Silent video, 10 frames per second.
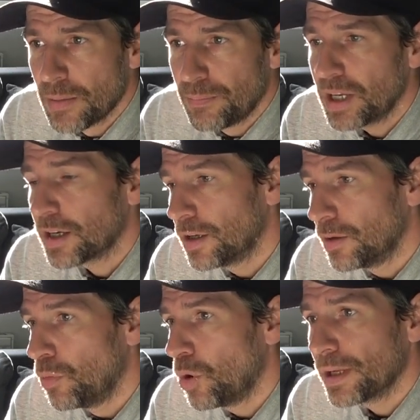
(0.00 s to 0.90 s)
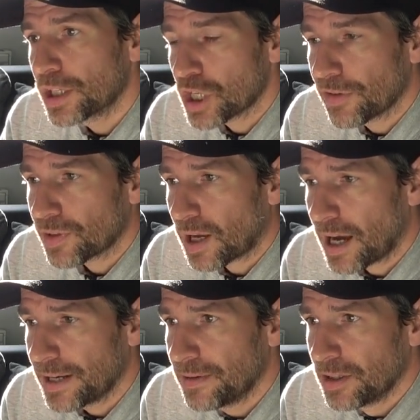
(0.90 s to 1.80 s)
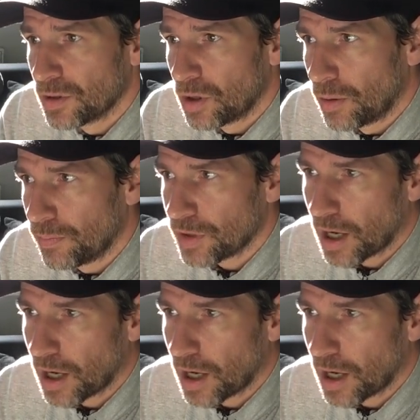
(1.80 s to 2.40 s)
Bin dann in ein Möbelgeschäft rein, ähm,